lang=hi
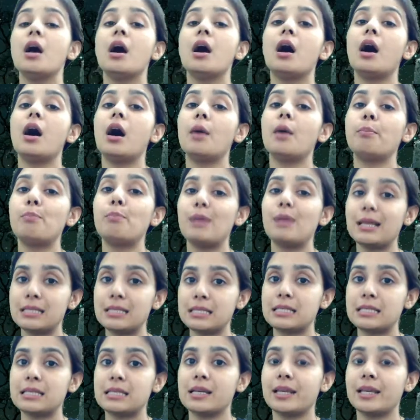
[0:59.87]

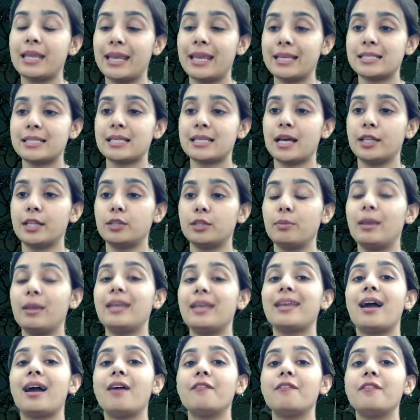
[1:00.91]
प्लस के साथ में या